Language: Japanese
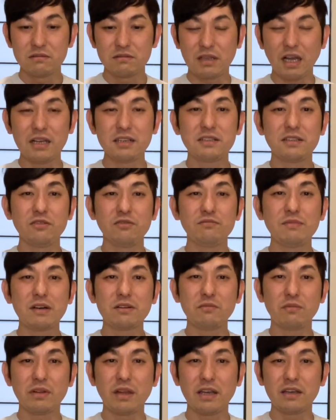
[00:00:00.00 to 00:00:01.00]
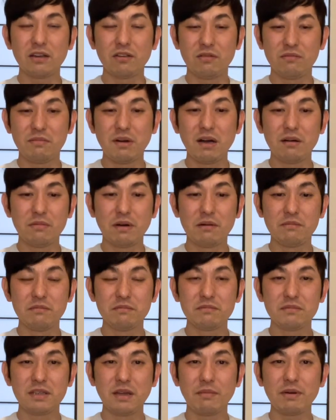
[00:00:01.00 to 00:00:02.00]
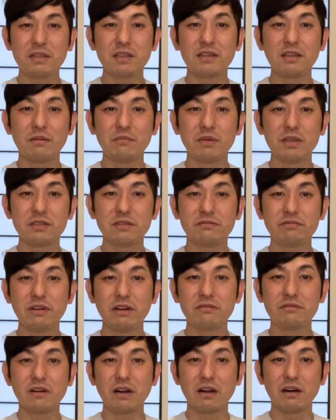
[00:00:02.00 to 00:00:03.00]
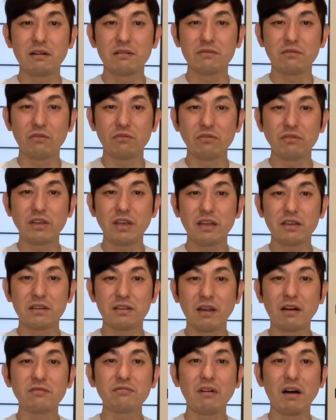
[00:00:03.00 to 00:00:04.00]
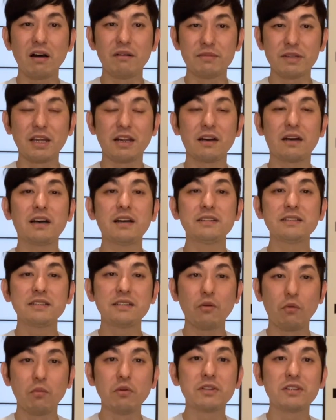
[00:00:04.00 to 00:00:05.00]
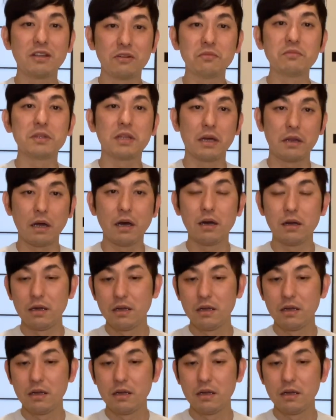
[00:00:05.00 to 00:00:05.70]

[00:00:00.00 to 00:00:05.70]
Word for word: 大してうまくもないけどまあまあ黙ってたら飯くれるからこの家来たるわみたいな感じで思ってるみたいな。